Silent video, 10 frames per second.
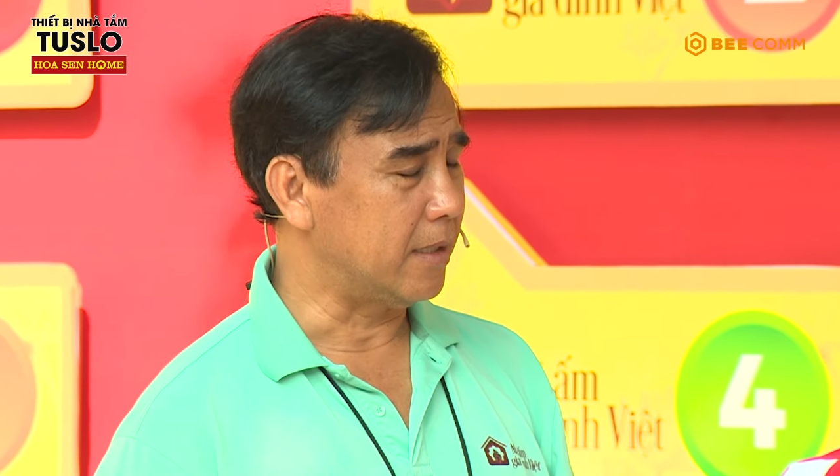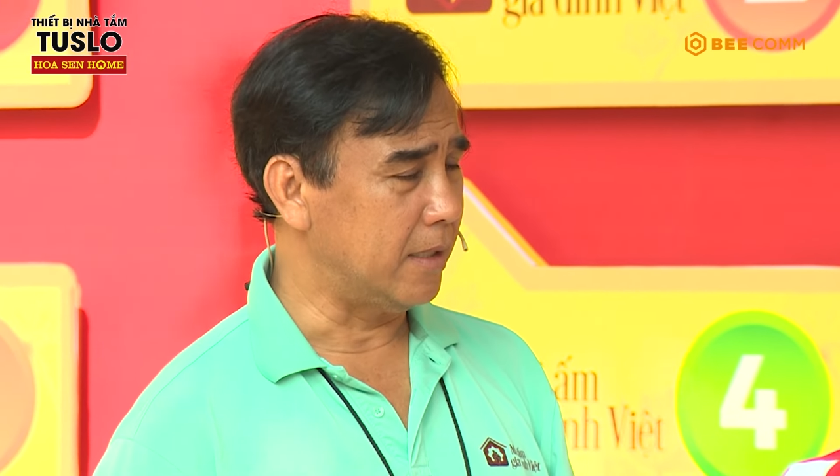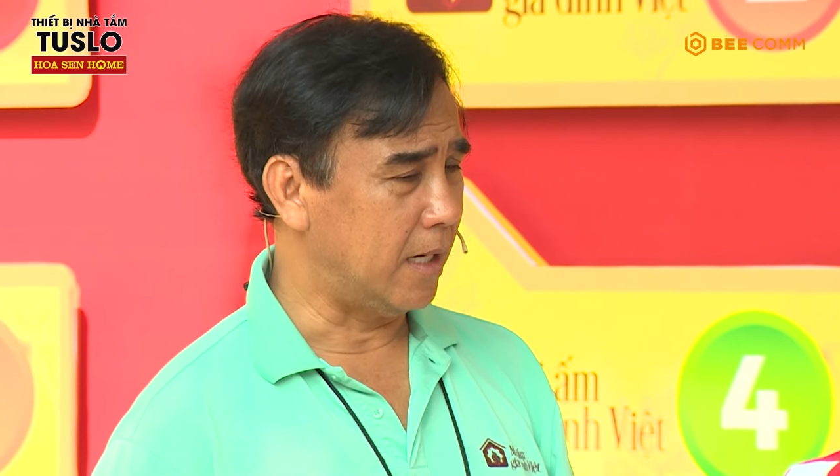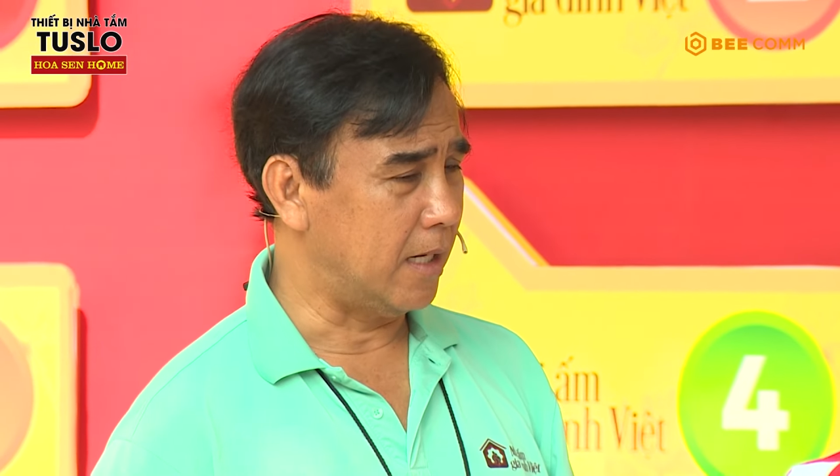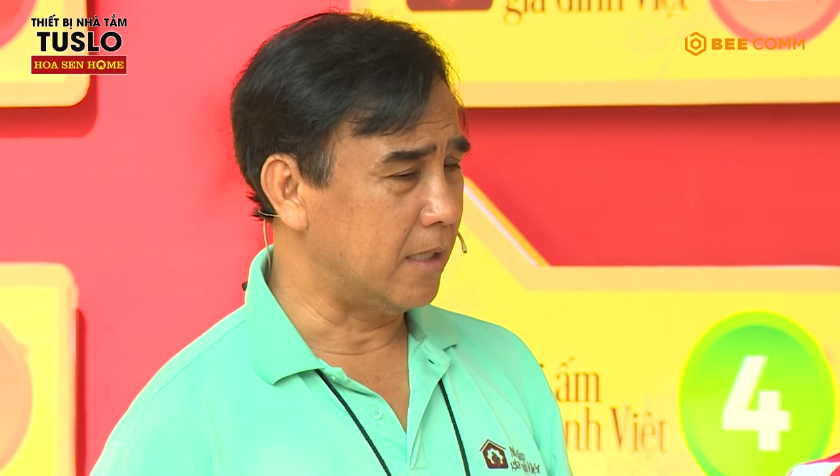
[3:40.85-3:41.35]

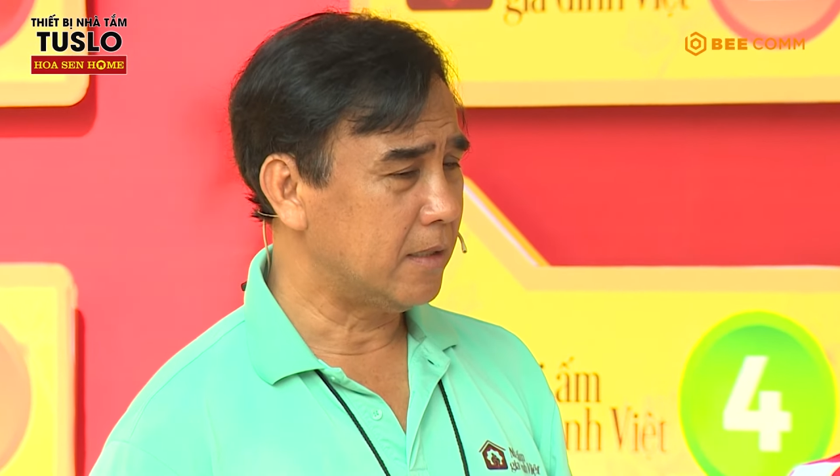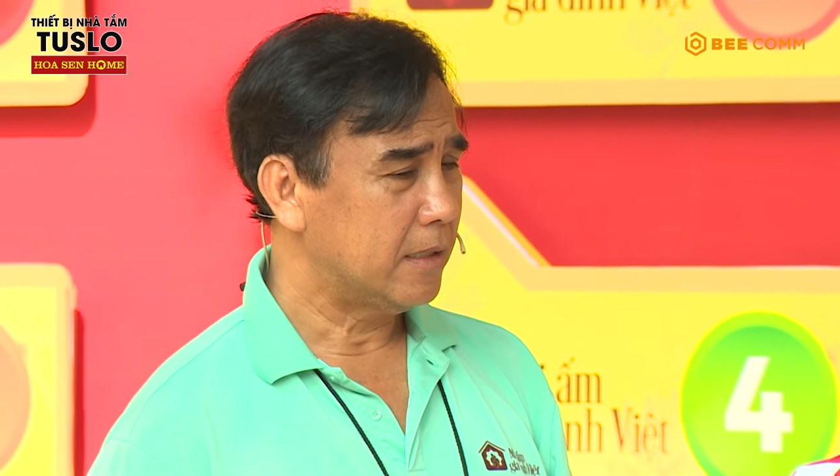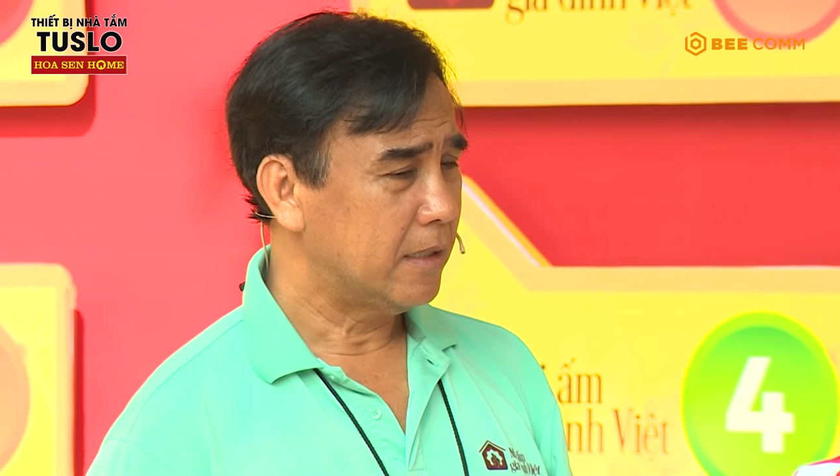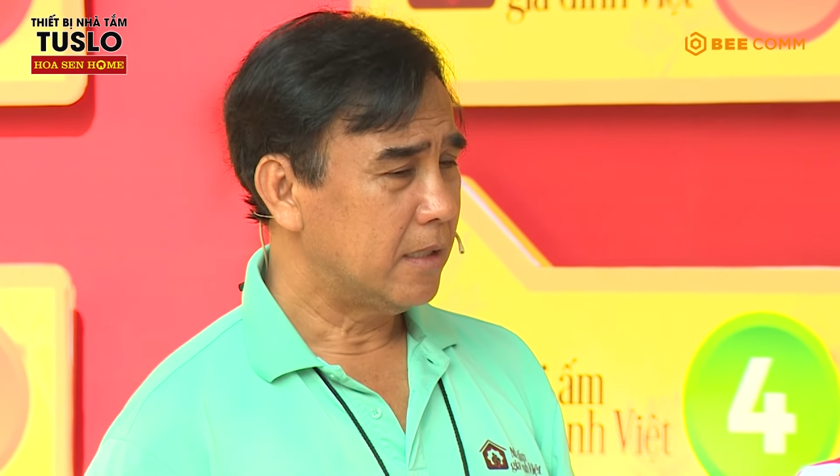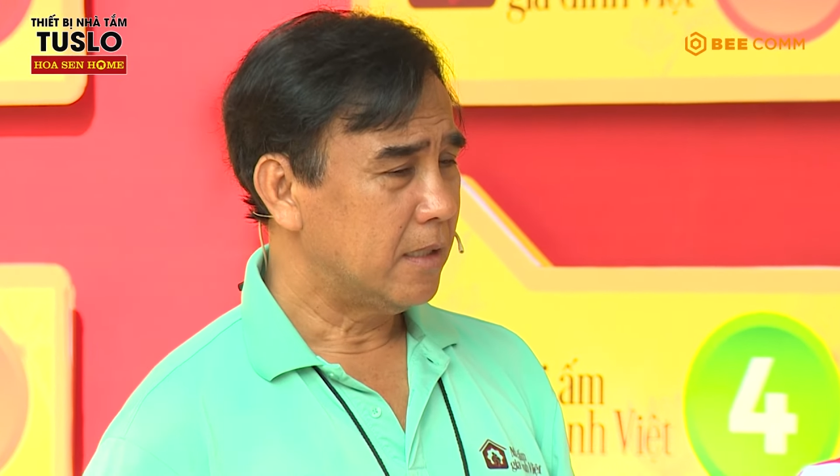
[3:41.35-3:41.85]
thì à,
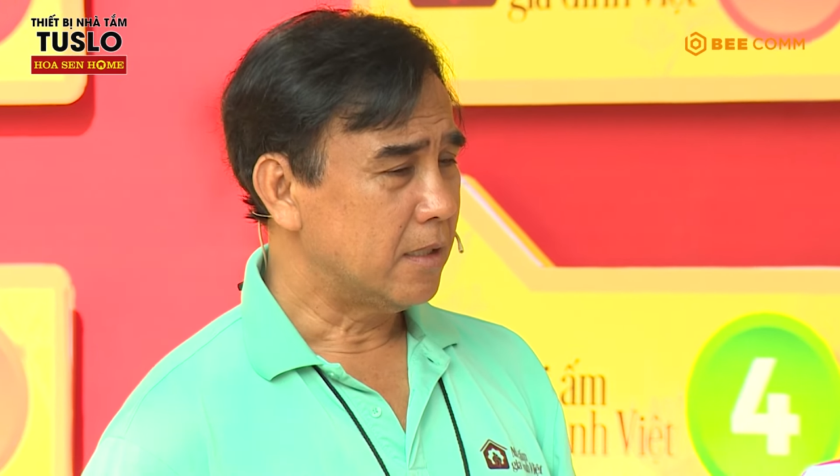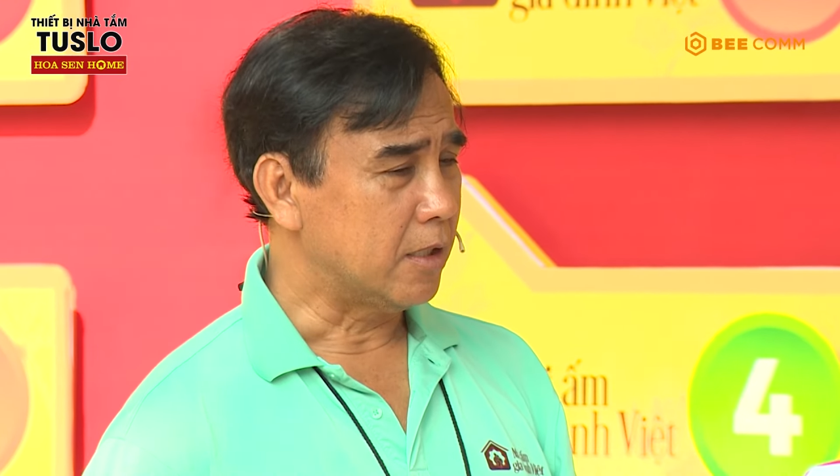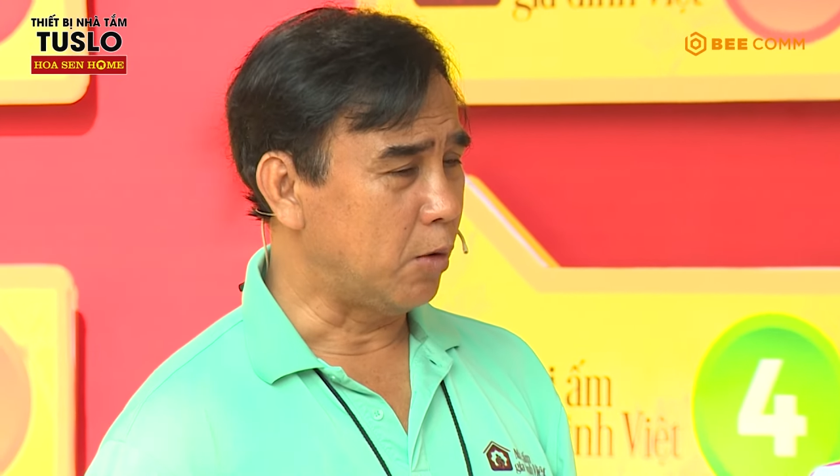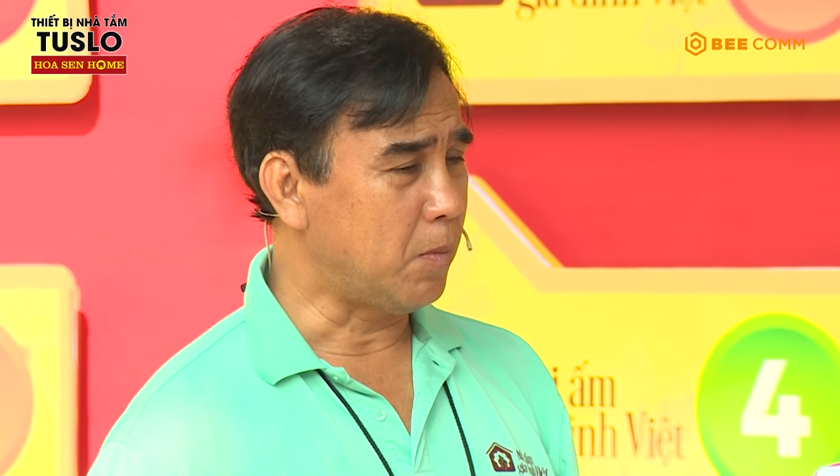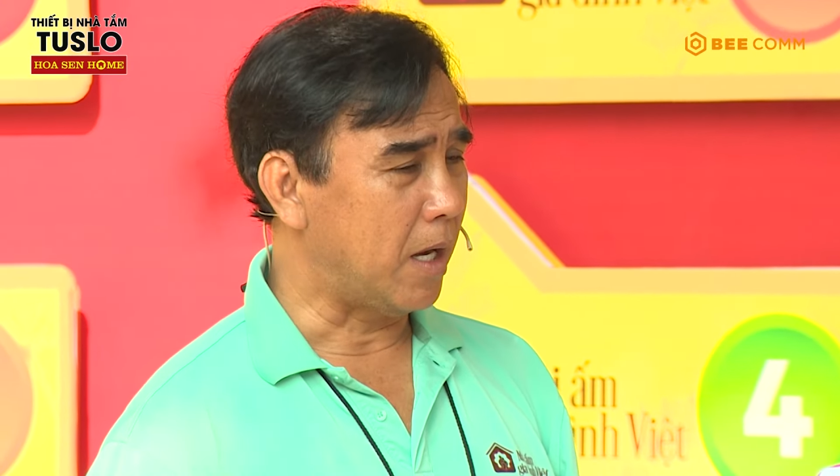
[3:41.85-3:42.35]

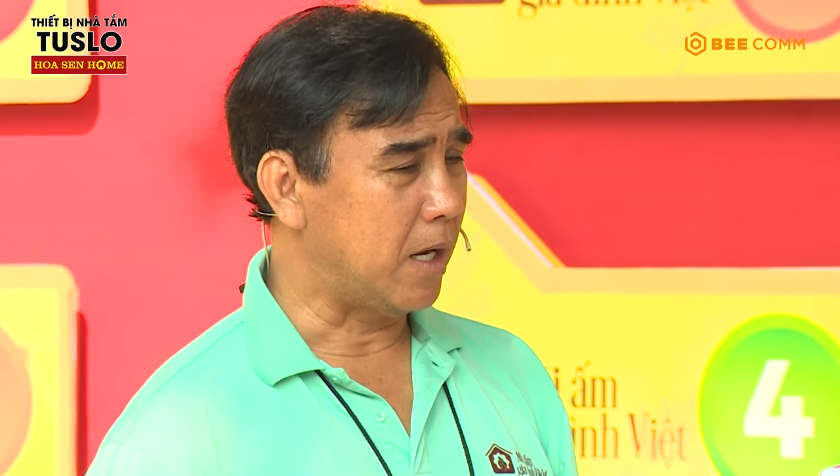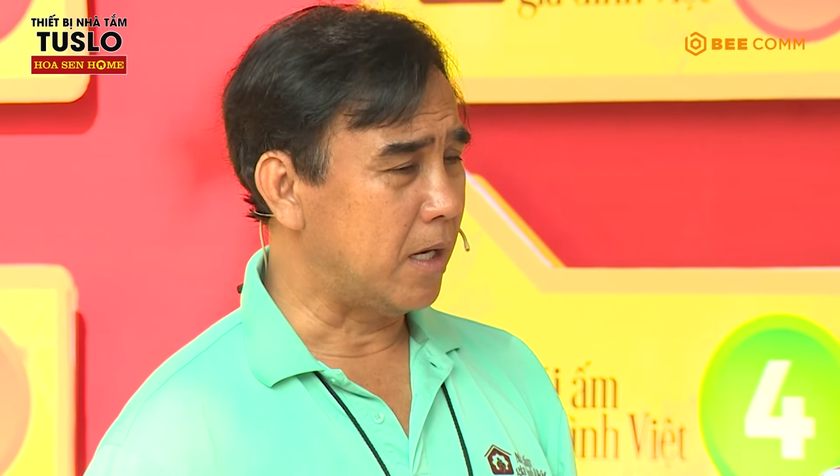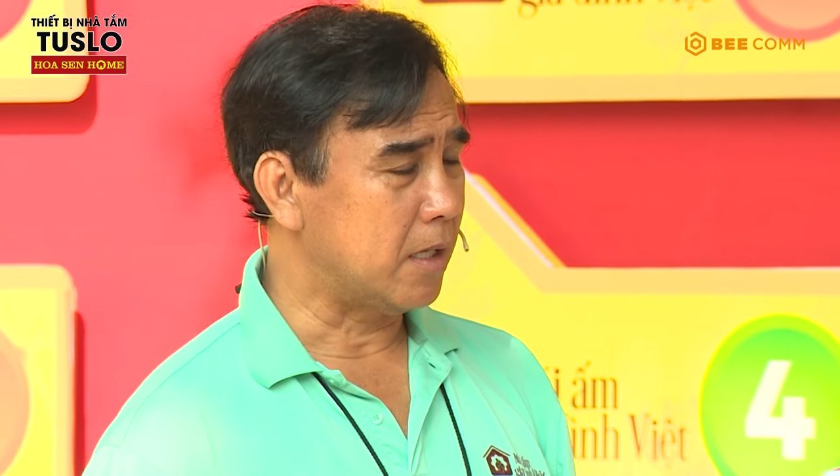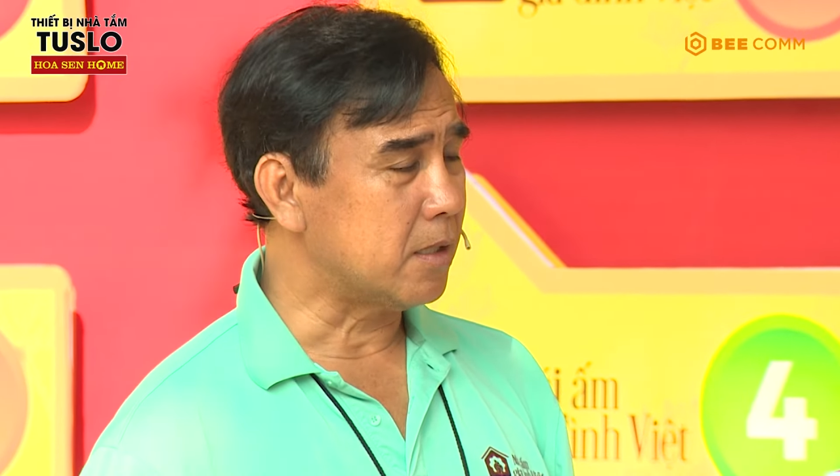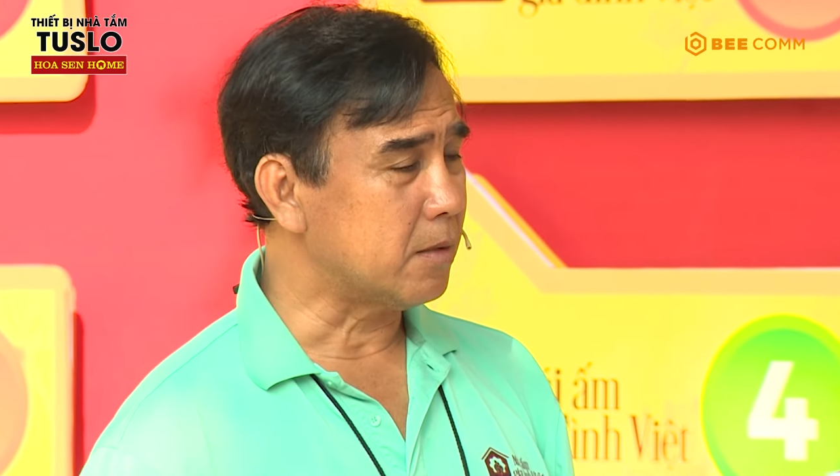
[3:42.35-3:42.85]
nếu mà